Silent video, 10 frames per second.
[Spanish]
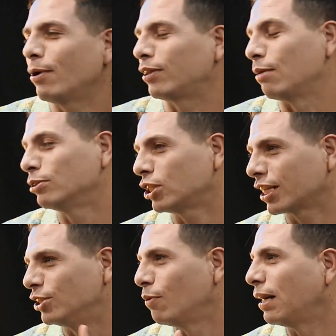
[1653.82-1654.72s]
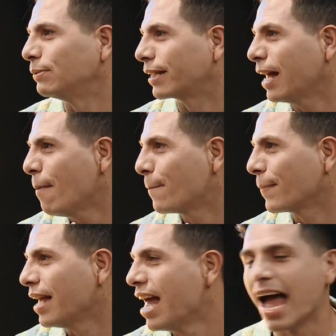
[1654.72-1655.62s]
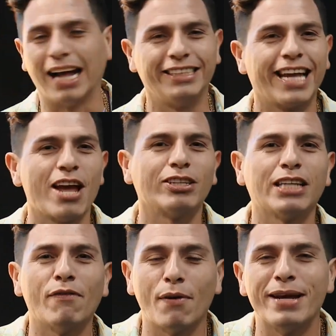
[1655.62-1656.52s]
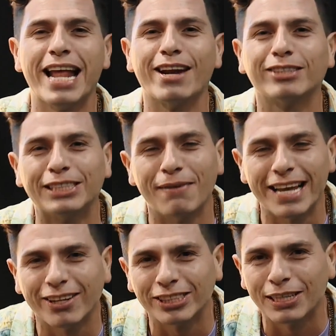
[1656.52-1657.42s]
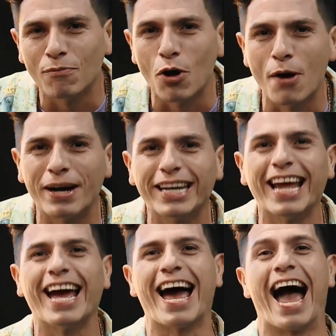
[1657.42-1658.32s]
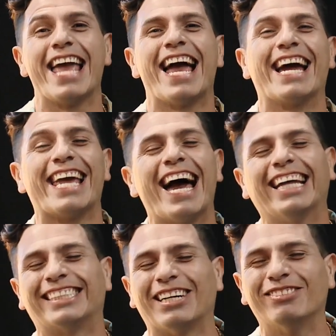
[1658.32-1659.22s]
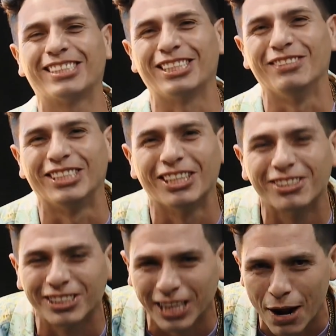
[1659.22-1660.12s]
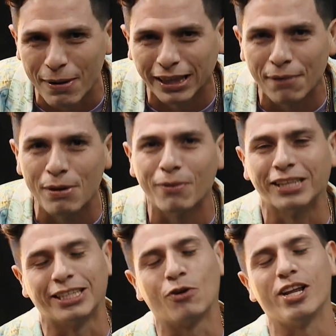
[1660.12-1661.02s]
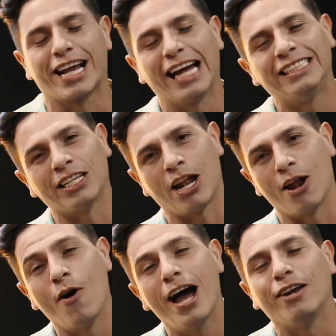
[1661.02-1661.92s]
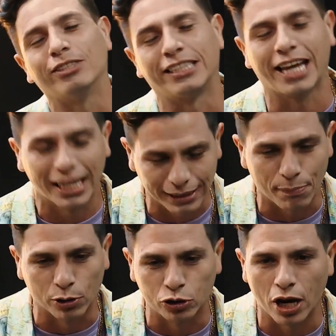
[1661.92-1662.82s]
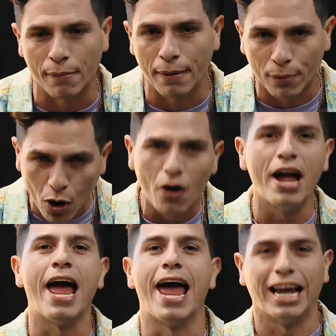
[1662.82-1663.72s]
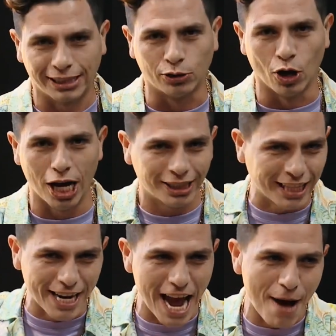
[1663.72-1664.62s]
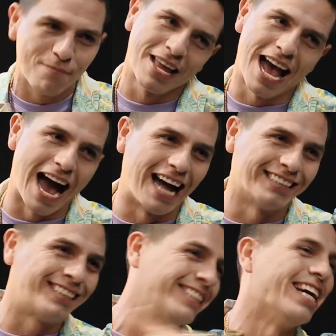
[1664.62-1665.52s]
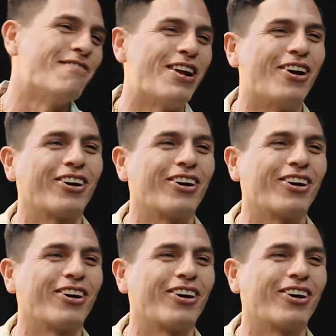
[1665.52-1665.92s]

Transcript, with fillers: tenemos otra canción más, ¿verdad? Sí. Así que ya lo saben, familia, no se vayan, no se muevan. Ay, ay, ay, estamos transmitiendo totalmente en vivo desde Culiacán, Sinaloa, en nuestra casa productora Bipro. Esto es, Tania. Así, me, lo